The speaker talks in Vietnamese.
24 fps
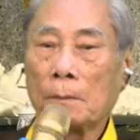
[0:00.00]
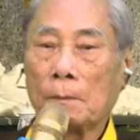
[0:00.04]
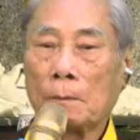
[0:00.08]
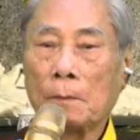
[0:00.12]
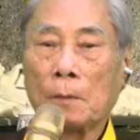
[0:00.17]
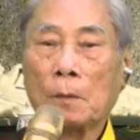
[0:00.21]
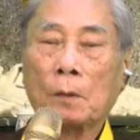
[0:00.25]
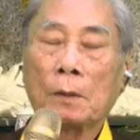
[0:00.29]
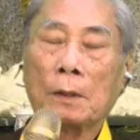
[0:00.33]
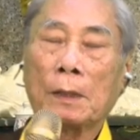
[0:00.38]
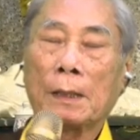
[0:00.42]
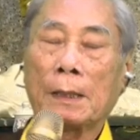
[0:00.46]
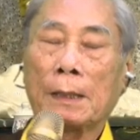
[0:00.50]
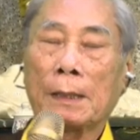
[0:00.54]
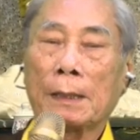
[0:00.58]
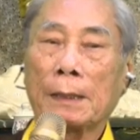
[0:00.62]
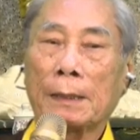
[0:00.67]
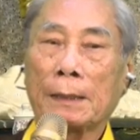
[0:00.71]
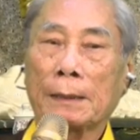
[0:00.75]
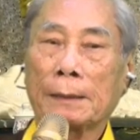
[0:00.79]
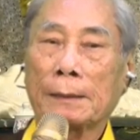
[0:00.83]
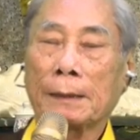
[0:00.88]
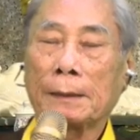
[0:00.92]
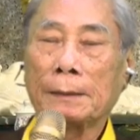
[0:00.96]
muốn
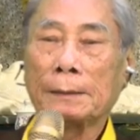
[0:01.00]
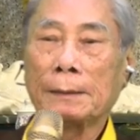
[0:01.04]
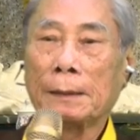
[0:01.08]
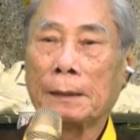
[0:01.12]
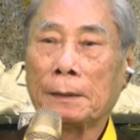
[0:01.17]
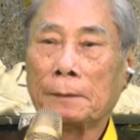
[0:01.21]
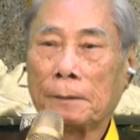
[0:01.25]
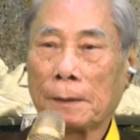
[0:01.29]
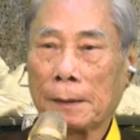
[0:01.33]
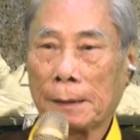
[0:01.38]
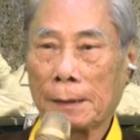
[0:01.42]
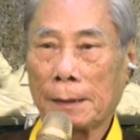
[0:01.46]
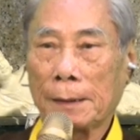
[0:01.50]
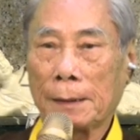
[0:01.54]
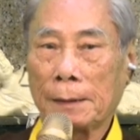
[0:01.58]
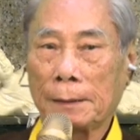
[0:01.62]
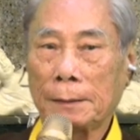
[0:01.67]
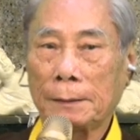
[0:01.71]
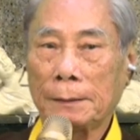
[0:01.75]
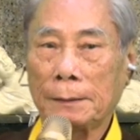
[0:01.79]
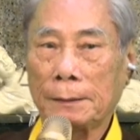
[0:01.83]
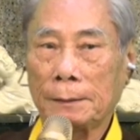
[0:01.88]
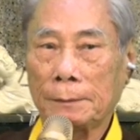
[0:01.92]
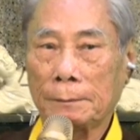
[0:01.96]
trở về Phật
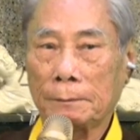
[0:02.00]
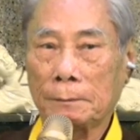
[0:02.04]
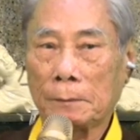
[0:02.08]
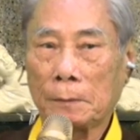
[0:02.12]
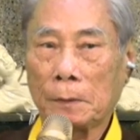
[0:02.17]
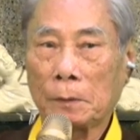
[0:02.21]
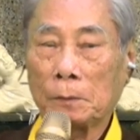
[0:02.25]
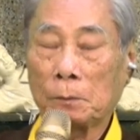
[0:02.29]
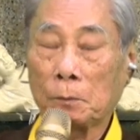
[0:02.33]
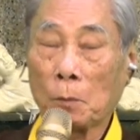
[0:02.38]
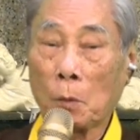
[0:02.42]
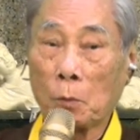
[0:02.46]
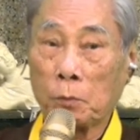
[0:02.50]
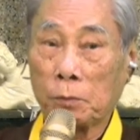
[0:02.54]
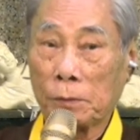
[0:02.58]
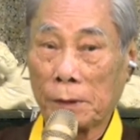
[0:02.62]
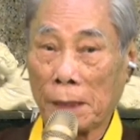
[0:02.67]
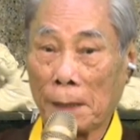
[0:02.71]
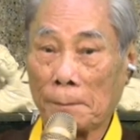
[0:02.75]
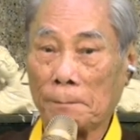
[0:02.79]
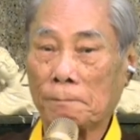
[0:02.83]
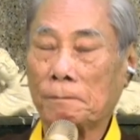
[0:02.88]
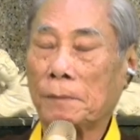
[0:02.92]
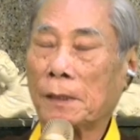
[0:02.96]
giới
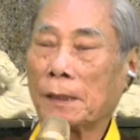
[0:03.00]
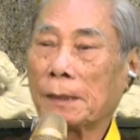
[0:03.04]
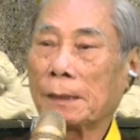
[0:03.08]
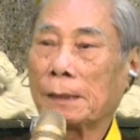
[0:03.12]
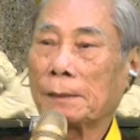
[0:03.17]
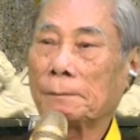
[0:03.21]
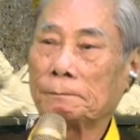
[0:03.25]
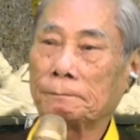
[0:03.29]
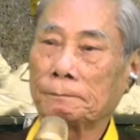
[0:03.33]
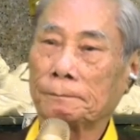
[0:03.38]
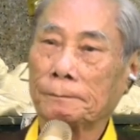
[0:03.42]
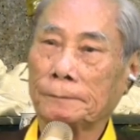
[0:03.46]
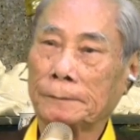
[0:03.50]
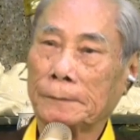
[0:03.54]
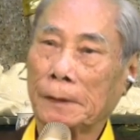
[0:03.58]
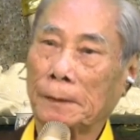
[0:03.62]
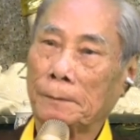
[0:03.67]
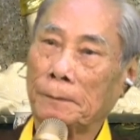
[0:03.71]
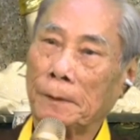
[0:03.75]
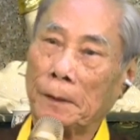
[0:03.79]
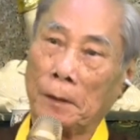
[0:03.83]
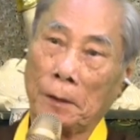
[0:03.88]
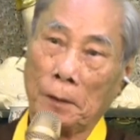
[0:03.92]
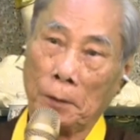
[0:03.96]
100%
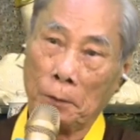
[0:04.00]
thì phải